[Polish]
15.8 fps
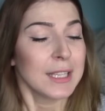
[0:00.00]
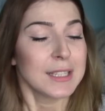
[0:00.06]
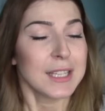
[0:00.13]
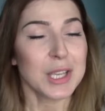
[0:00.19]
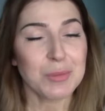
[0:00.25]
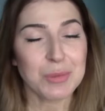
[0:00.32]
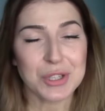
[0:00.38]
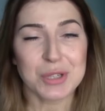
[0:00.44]

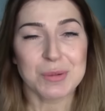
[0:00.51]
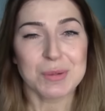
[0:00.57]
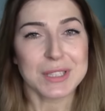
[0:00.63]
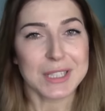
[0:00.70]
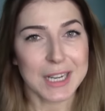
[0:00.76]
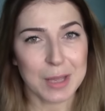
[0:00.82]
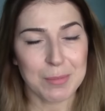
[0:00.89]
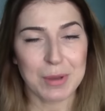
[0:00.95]
Tajemniczym
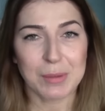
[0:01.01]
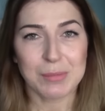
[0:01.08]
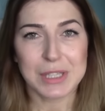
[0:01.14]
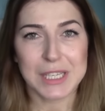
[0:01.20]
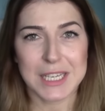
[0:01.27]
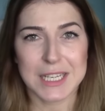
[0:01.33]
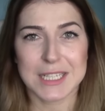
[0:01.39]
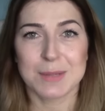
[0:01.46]
sklepem
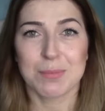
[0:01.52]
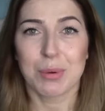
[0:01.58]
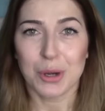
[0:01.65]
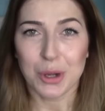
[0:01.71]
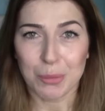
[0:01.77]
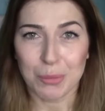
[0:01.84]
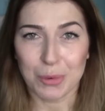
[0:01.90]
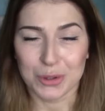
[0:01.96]
jest
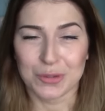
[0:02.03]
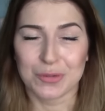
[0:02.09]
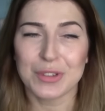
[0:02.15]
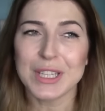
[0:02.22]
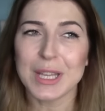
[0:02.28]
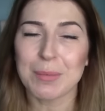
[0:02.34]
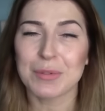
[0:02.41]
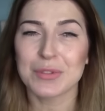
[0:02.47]
Promot.
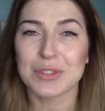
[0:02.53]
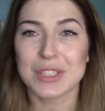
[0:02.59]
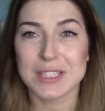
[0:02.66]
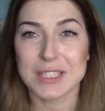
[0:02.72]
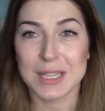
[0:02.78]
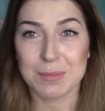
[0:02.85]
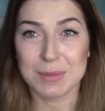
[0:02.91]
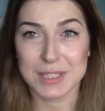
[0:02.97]
Wy na pewno ten
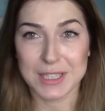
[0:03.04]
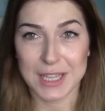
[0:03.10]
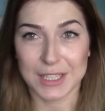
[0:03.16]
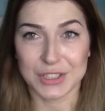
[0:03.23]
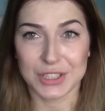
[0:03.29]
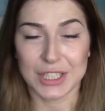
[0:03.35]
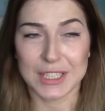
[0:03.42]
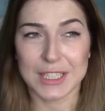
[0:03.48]
sklep znacie.